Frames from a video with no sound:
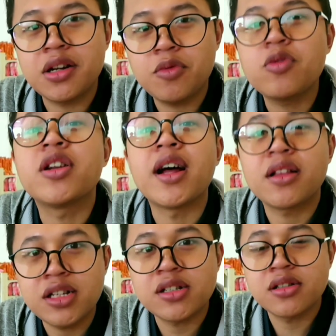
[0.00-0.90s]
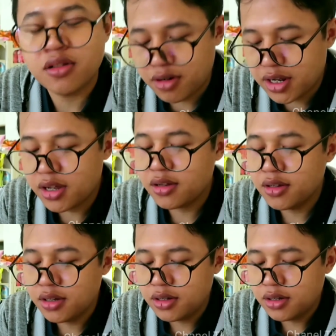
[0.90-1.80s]
karena subscribe itu gratis,
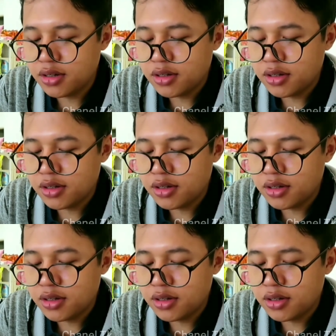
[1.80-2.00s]
oke?